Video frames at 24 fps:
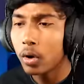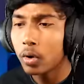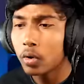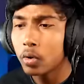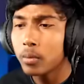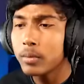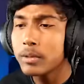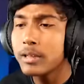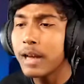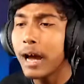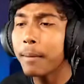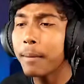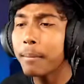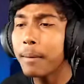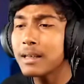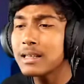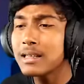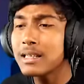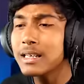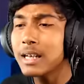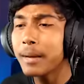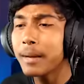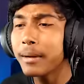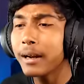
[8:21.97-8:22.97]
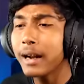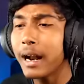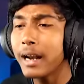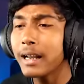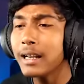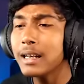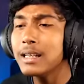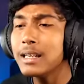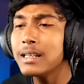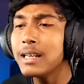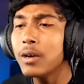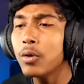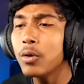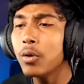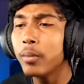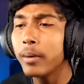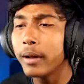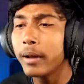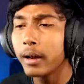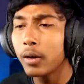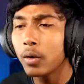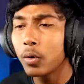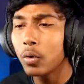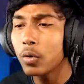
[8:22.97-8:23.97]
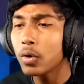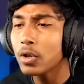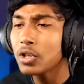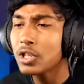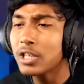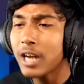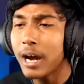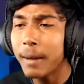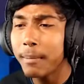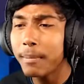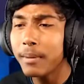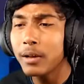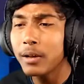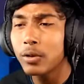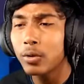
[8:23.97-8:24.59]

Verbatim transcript: তুমি যার পাশ দিয়ে যাবে গাড়ি নিজেই উড়বে কোনো চাপ নেই